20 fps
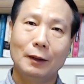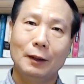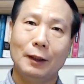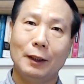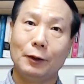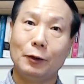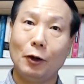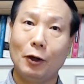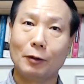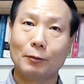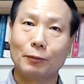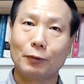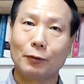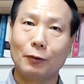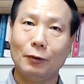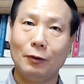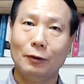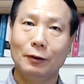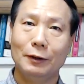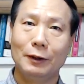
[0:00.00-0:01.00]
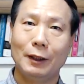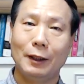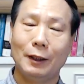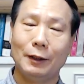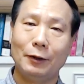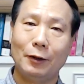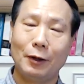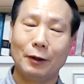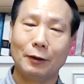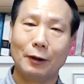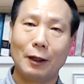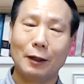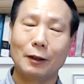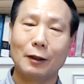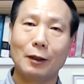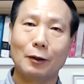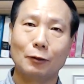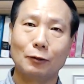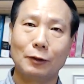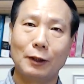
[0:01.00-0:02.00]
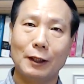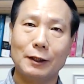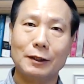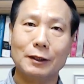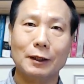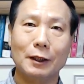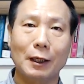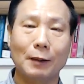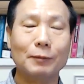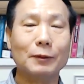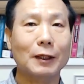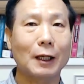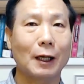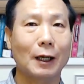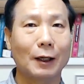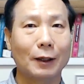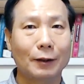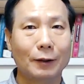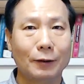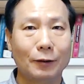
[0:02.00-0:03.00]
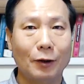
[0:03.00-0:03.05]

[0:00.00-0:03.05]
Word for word: 여행 프로, 네, 여행을 안 가고 대신 갑니다.